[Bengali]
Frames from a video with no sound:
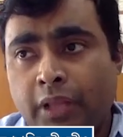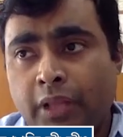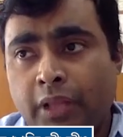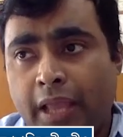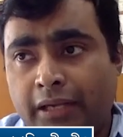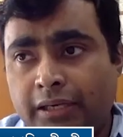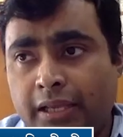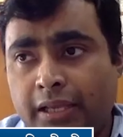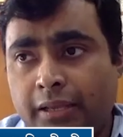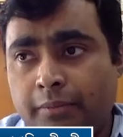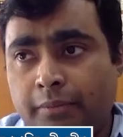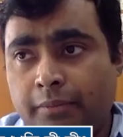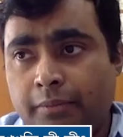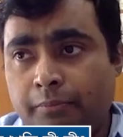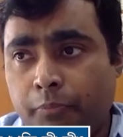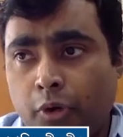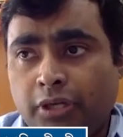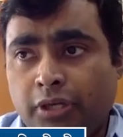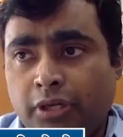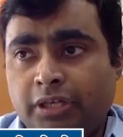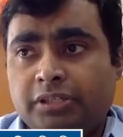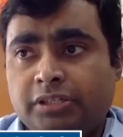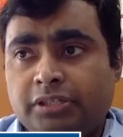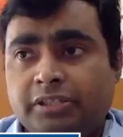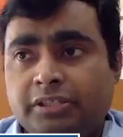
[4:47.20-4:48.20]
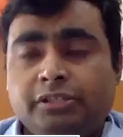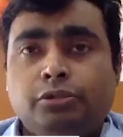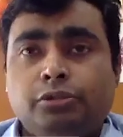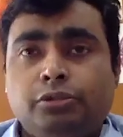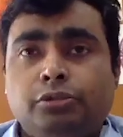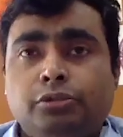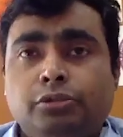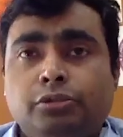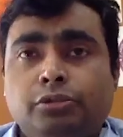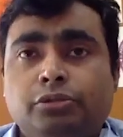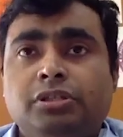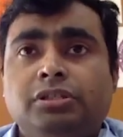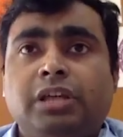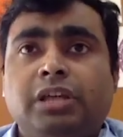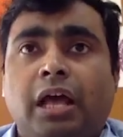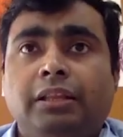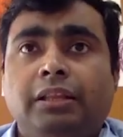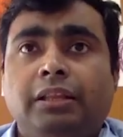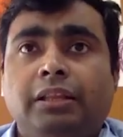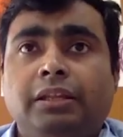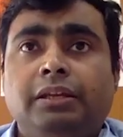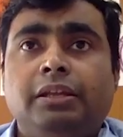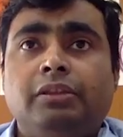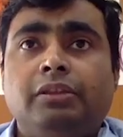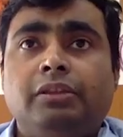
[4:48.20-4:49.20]
কিন্তু একটা ইম্পর্টেন্ট জিনিস হচ্ছে
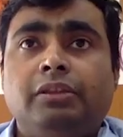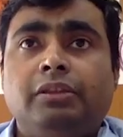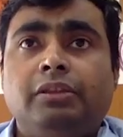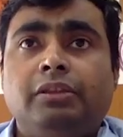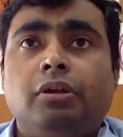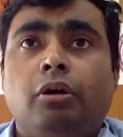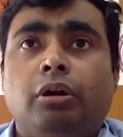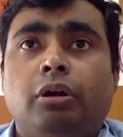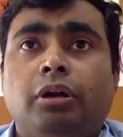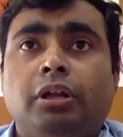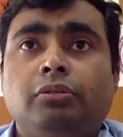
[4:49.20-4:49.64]
যাদের ক্ষেত্রে